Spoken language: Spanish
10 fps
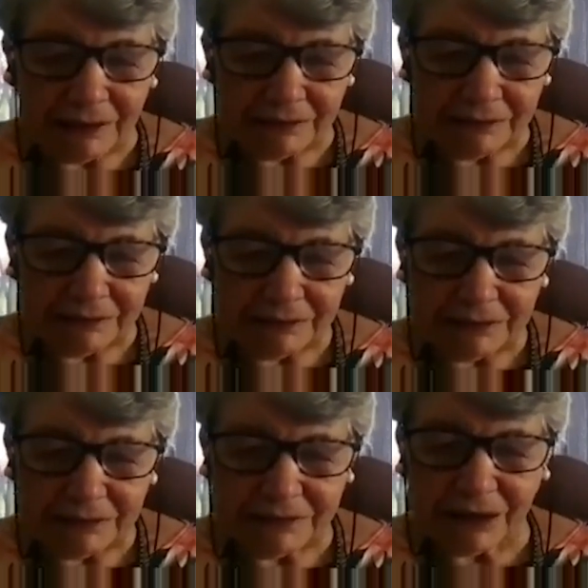
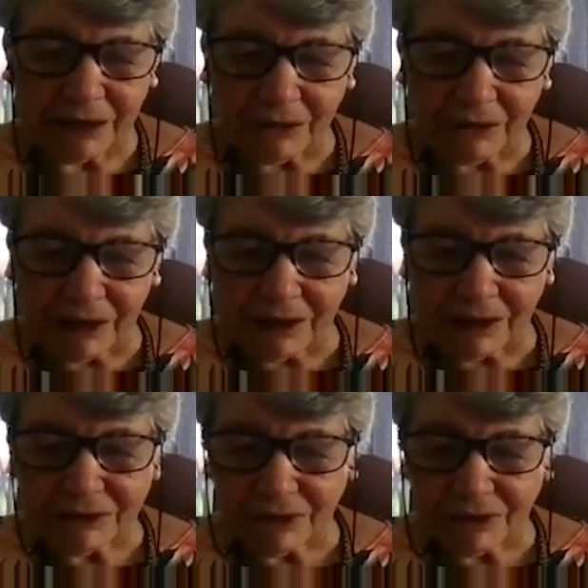saco ancho y
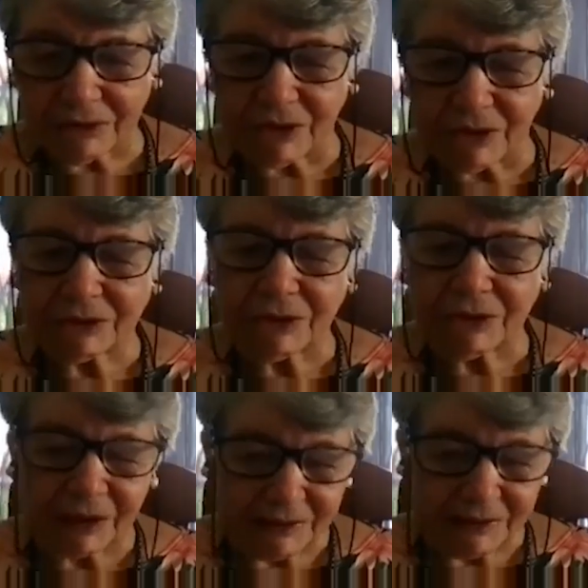corto que
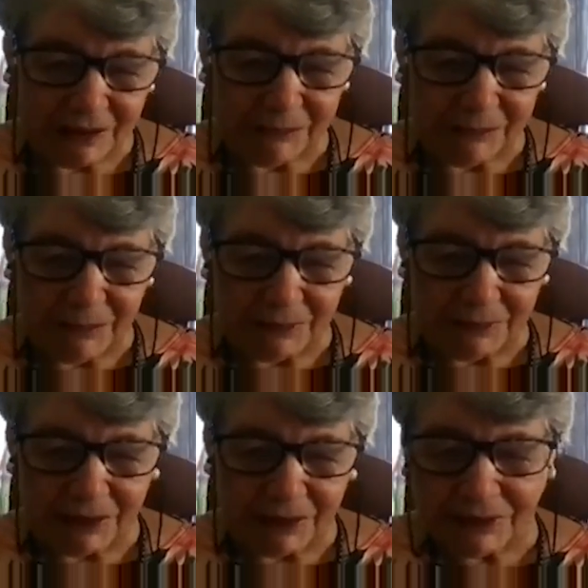sirve para
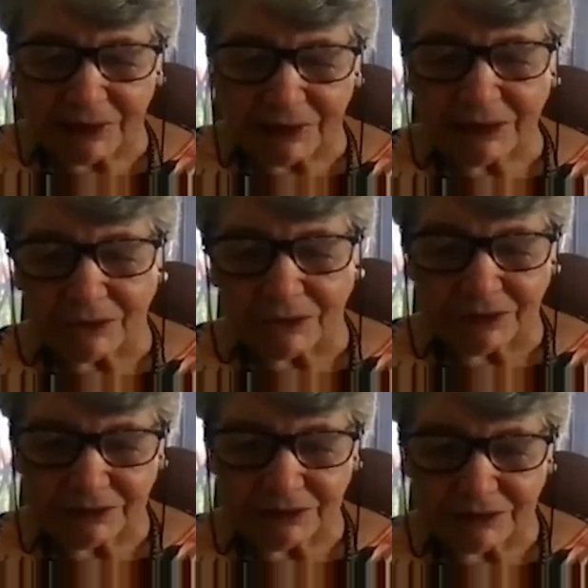guardar cosas.
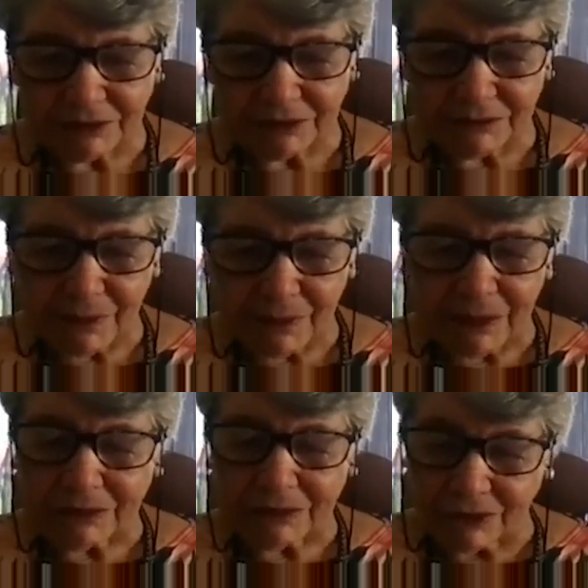
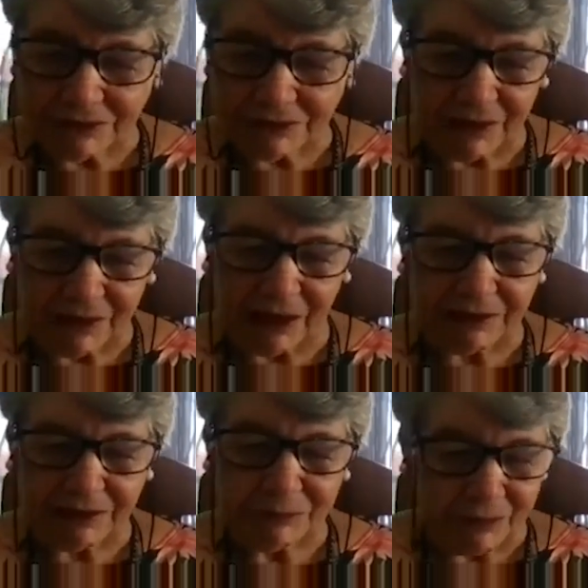Dos talegas, por
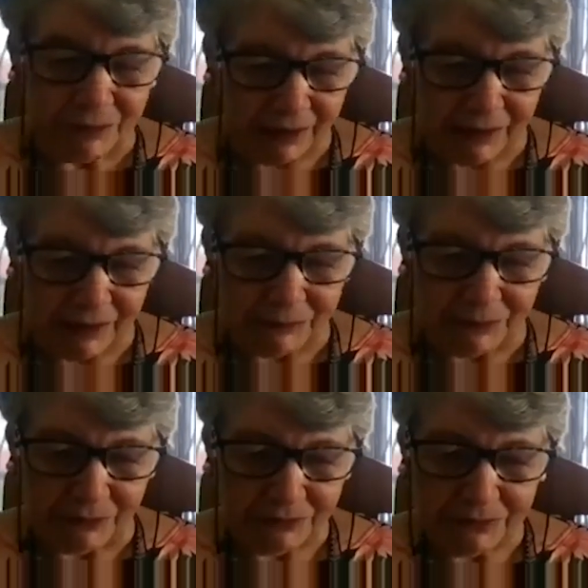ejemplo,
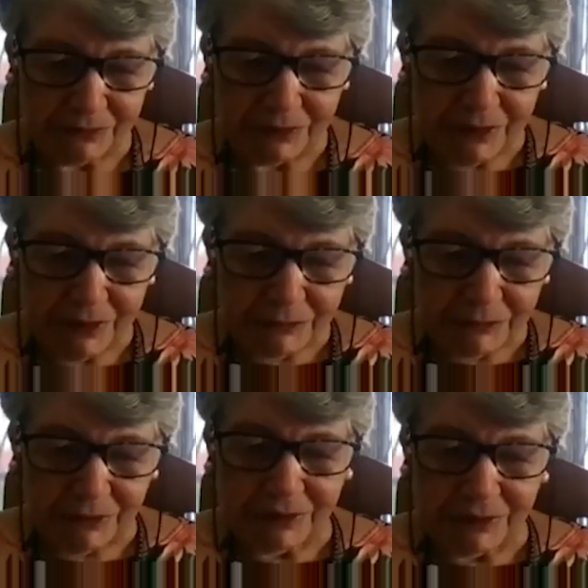
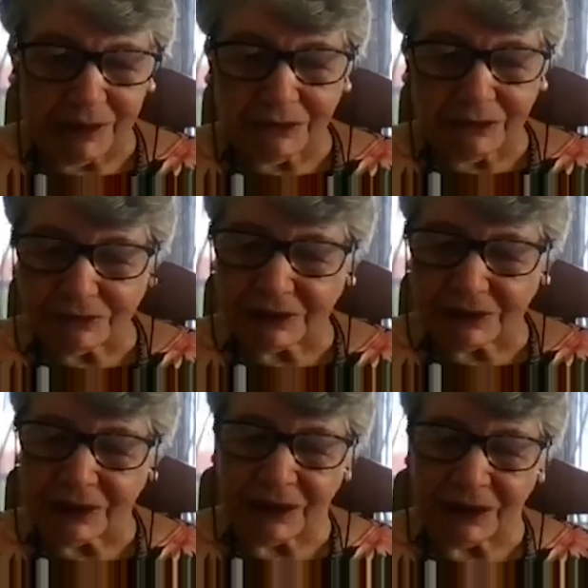podrían
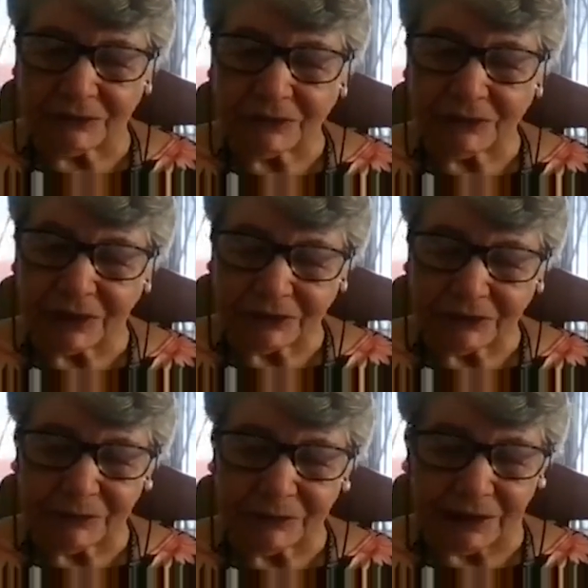contener
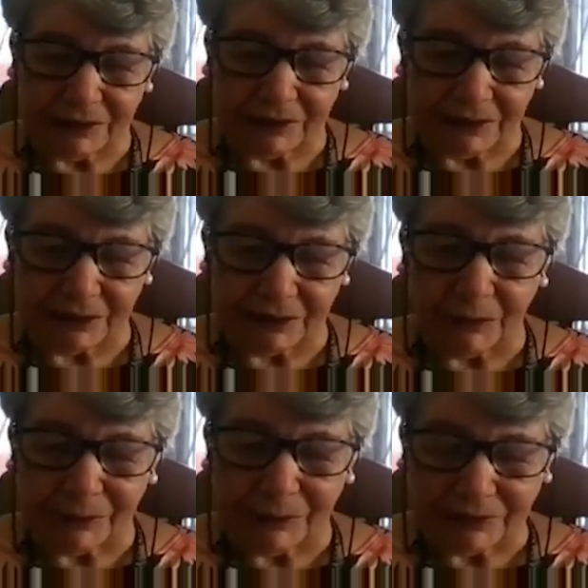225
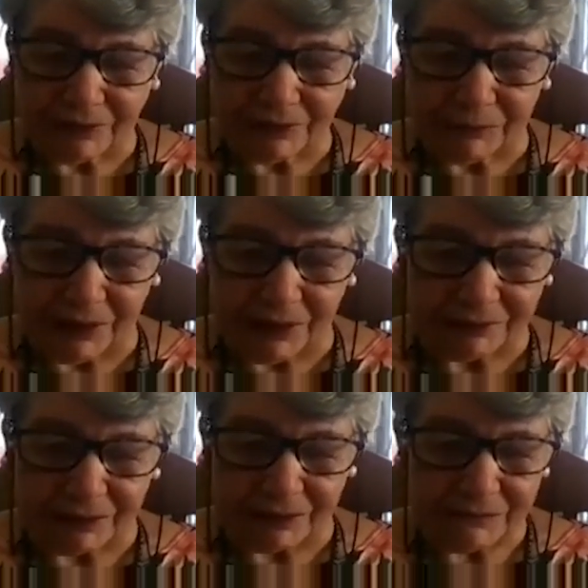pesos en plata.
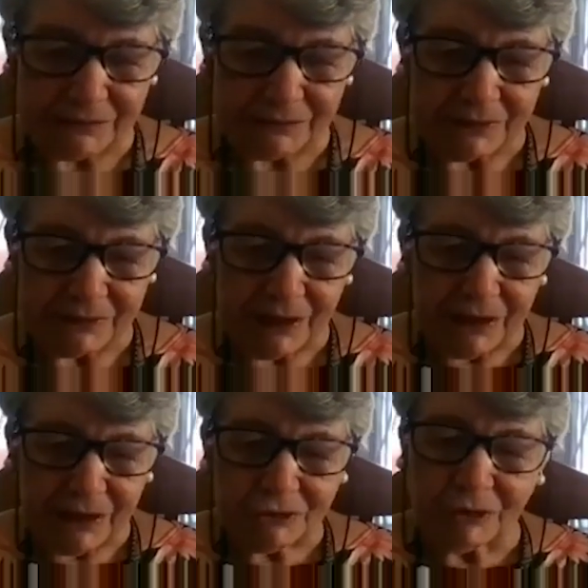
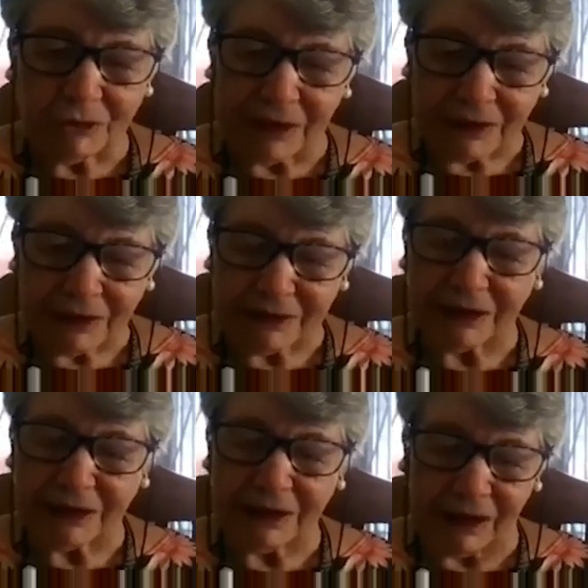Suma que
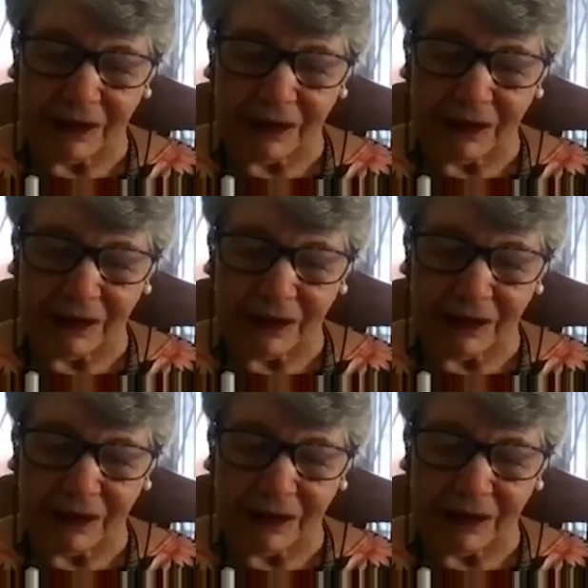aquí